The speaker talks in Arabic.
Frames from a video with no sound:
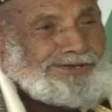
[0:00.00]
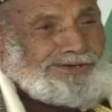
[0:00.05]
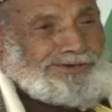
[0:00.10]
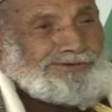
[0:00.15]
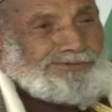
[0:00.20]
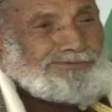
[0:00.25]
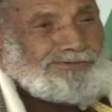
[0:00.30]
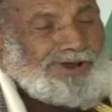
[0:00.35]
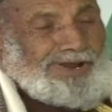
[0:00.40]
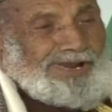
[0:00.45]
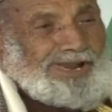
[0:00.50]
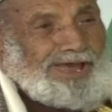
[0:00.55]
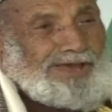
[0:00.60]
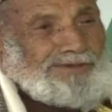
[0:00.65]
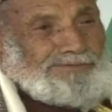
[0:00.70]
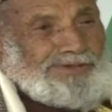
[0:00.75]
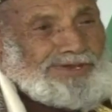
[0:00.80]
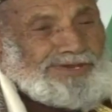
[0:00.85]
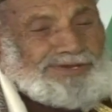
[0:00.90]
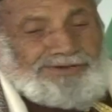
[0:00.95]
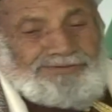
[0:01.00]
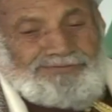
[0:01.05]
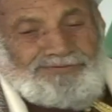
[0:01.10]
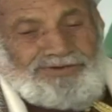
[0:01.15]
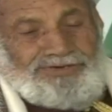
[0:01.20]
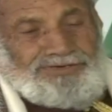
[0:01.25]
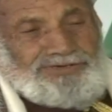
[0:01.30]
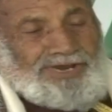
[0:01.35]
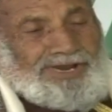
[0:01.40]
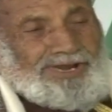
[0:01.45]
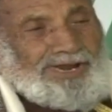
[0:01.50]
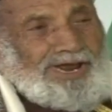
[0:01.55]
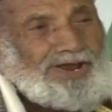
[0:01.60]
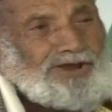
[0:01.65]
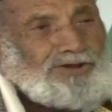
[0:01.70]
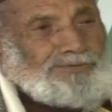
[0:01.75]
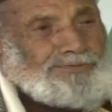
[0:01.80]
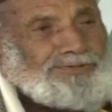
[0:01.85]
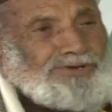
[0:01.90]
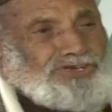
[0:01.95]
والأمير في
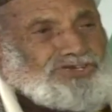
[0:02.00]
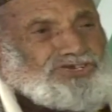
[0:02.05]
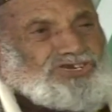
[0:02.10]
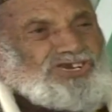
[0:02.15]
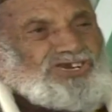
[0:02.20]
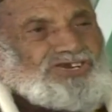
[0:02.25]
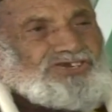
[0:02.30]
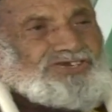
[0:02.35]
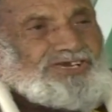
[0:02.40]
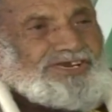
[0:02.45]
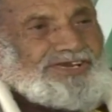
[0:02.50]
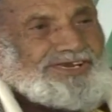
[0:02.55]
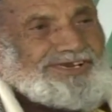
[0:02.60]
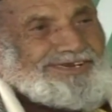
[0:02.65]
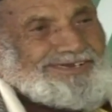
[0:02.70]
صنعاء عمره تسع سنين